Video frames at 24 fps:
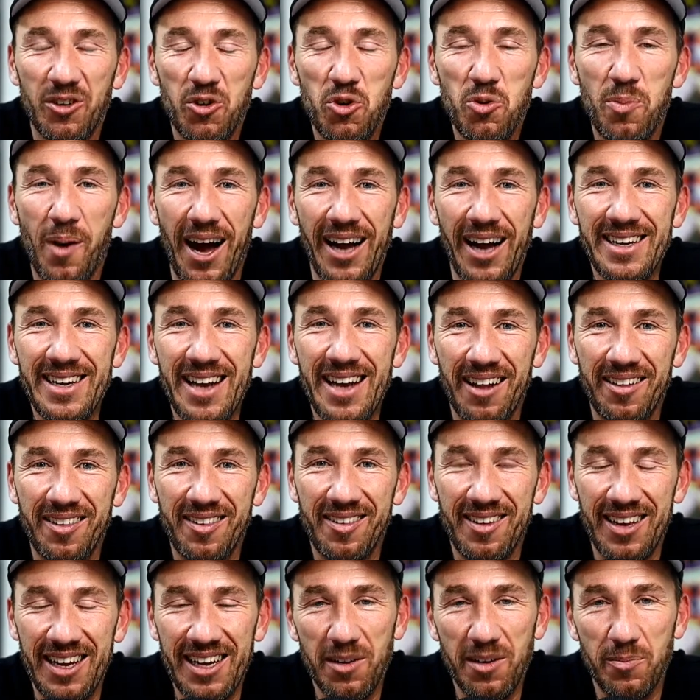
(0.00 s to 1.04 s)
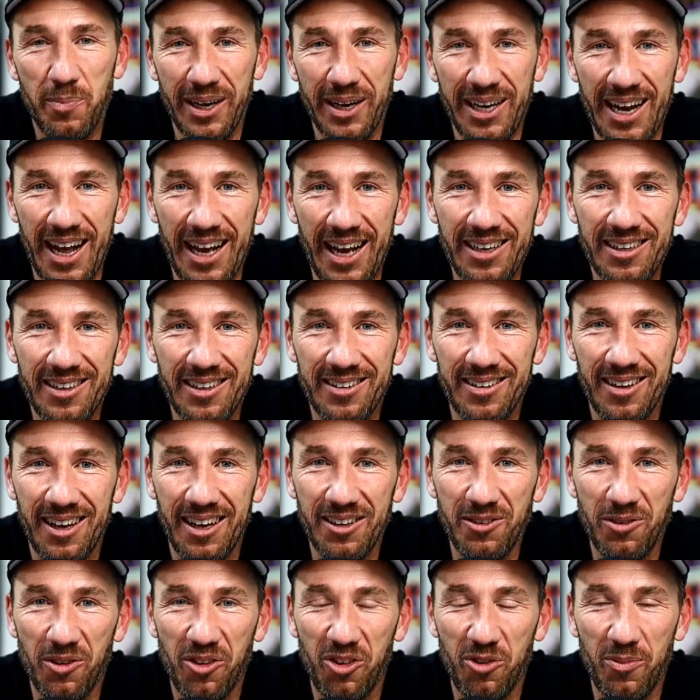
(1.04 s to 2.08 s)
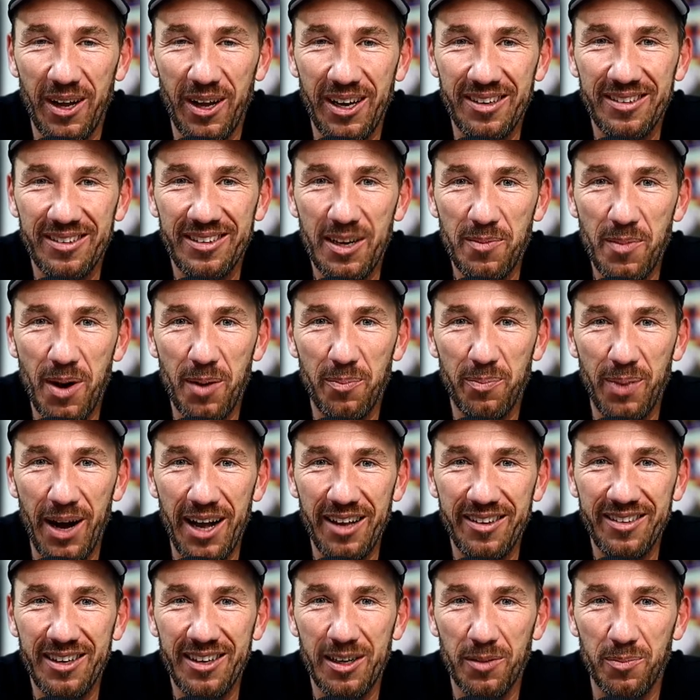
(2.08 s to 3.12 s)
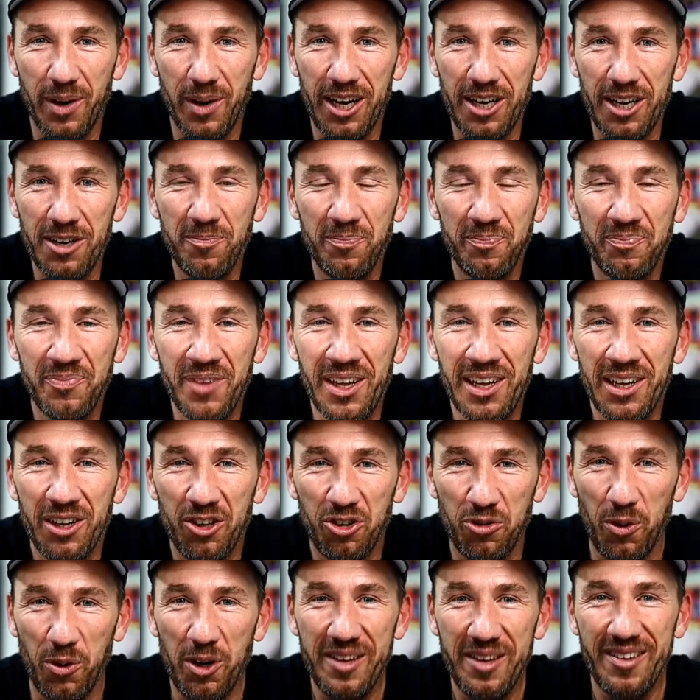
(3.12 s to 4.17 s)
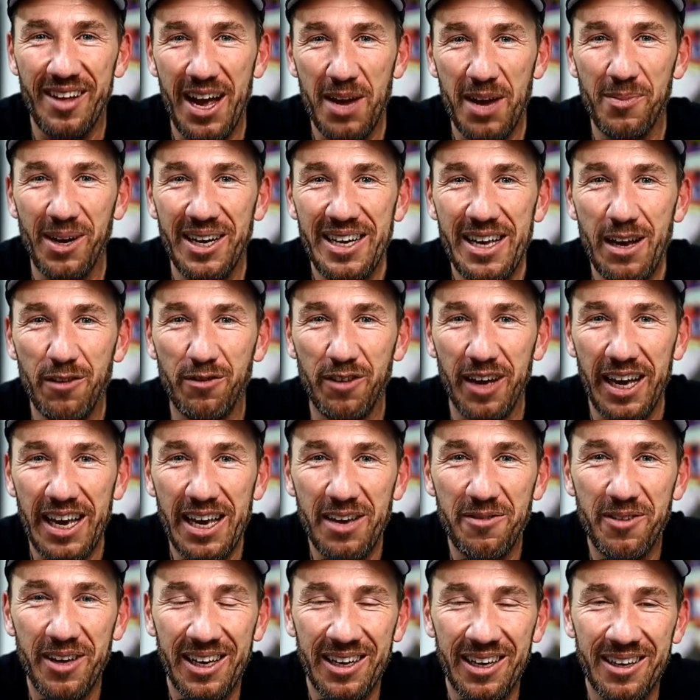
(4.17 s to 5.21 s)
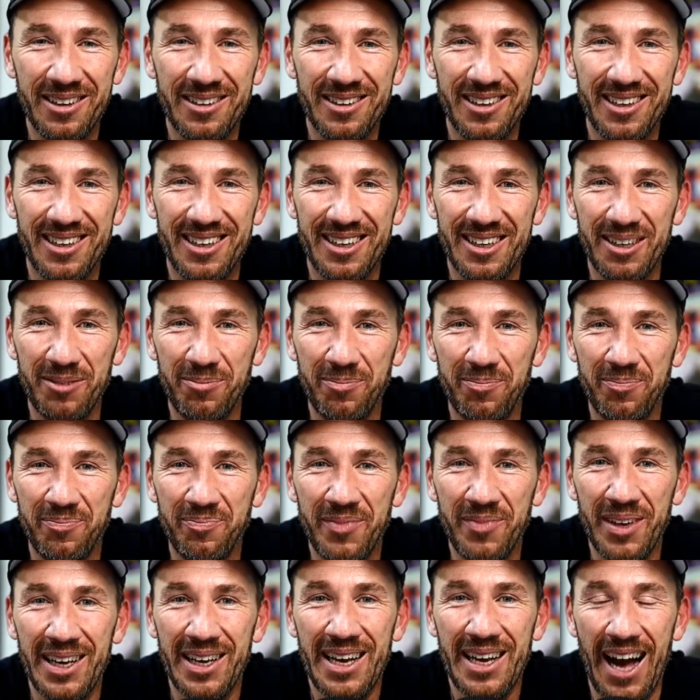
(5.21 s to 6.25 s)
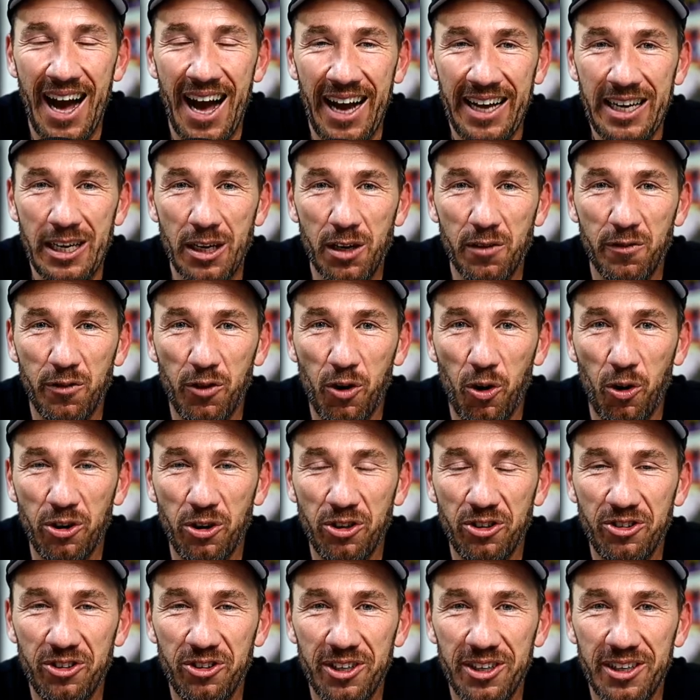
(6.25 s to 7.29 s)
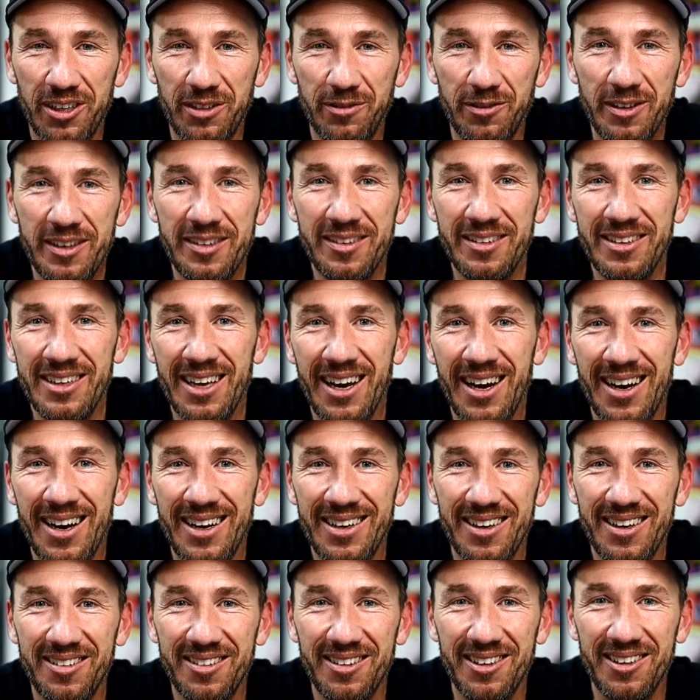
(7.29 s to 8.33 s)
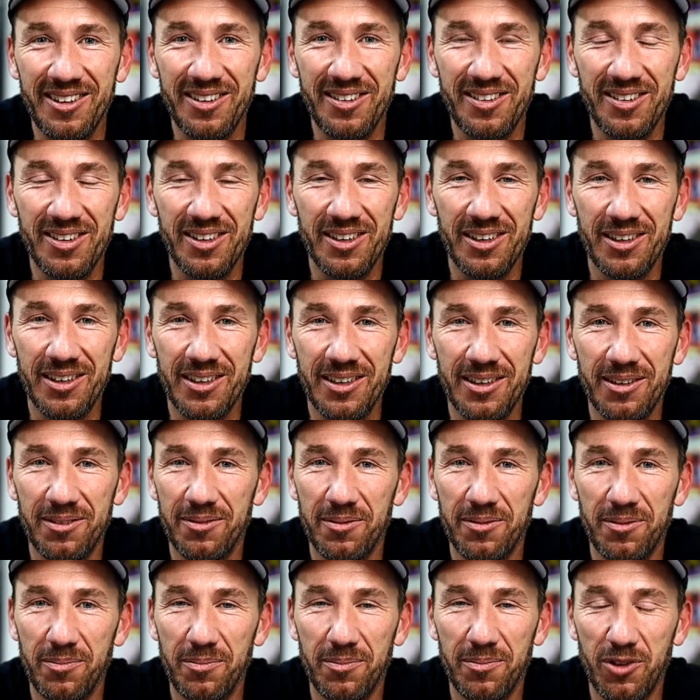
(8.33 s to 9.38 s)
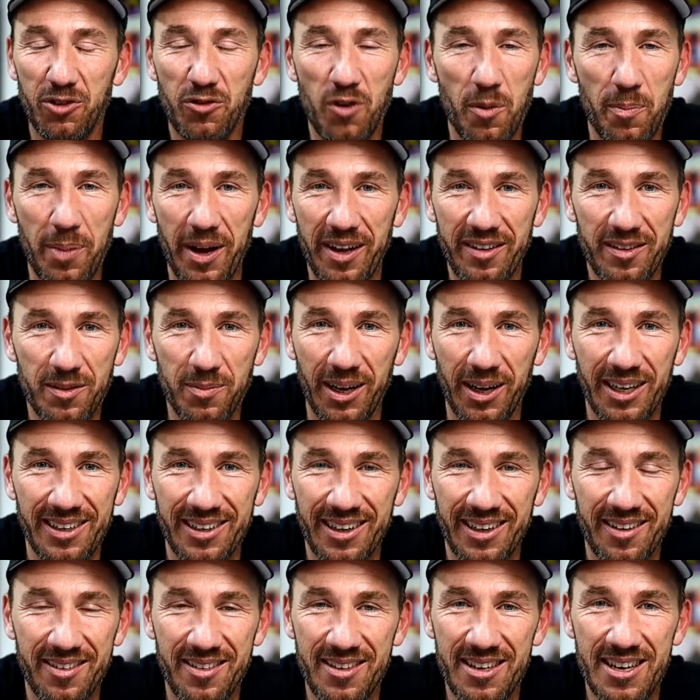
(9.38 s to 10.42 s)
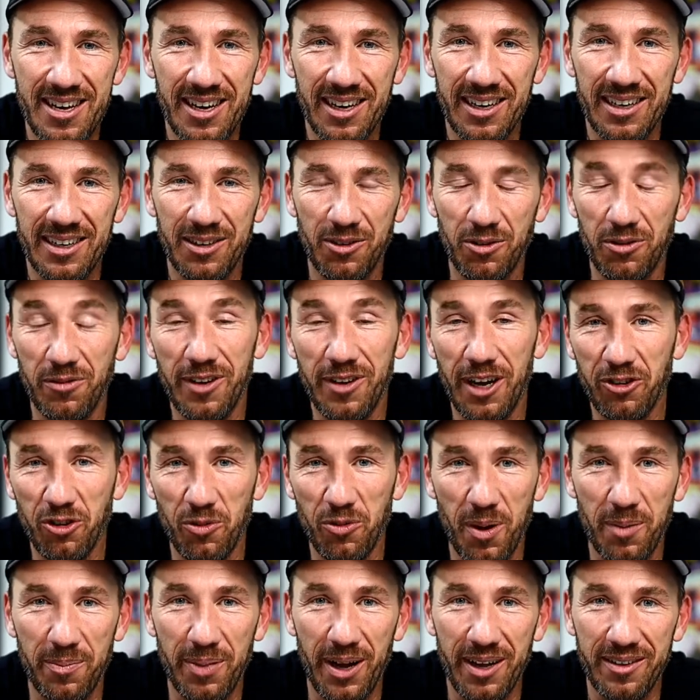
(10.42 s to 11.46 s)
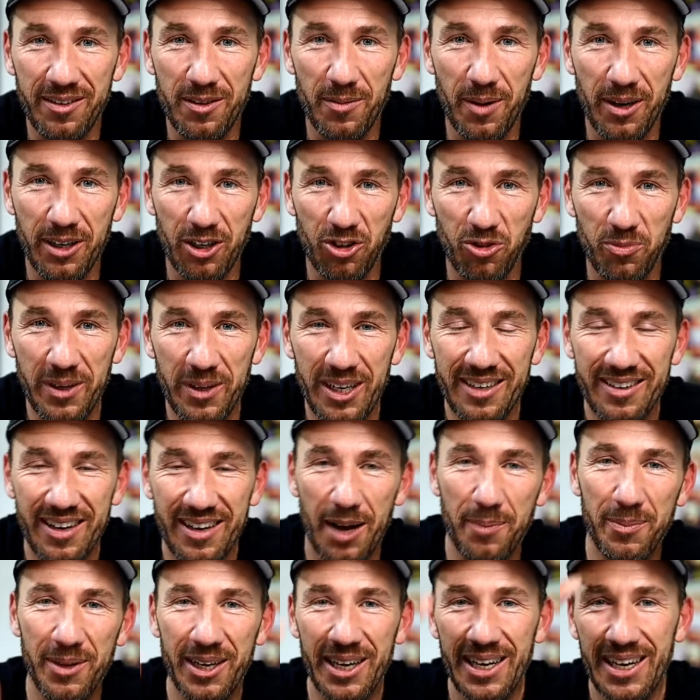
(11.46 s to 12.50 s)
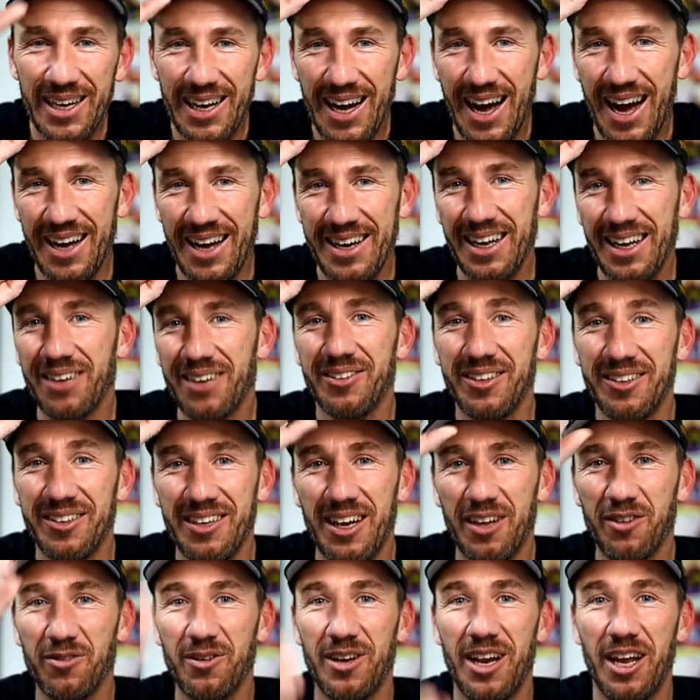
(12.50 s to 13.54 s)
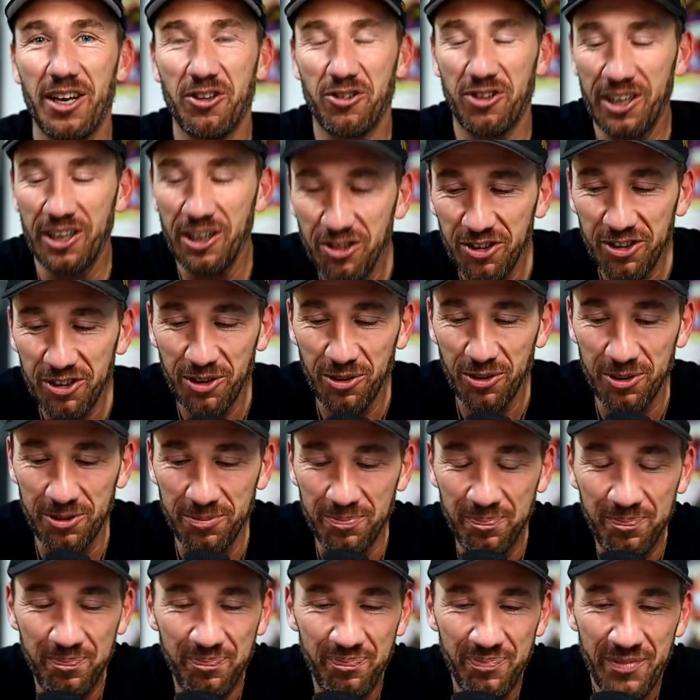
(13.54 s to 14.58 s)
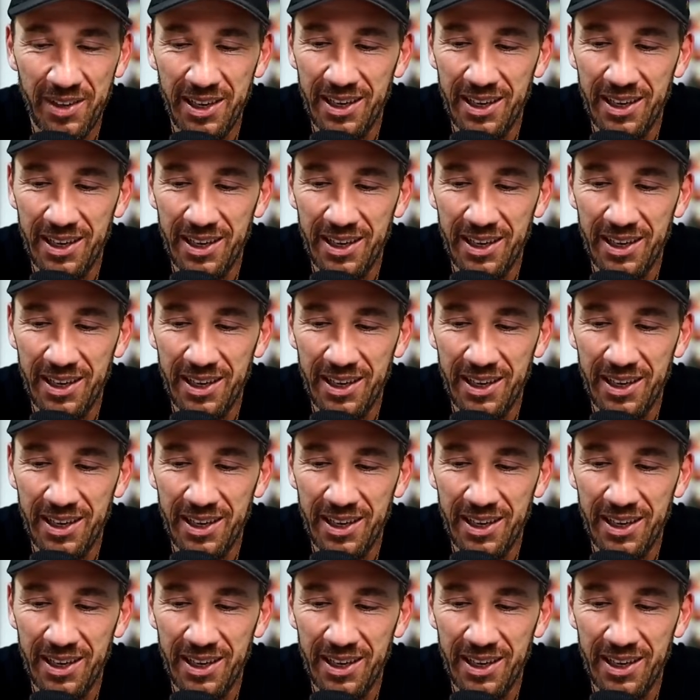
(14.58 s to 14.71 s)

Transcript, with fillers: über ein Jahrzehnt begleitet hat, und zwar das Thema Basketball. Ich wollte es einmal hier verewigen. Ähm, einige von euch äh, wissen ja, dass ich äh, mich für Basketball interessiere und vielleicht auch mal Basketball gespielt habe. Andere wissen das vielleicht nicht und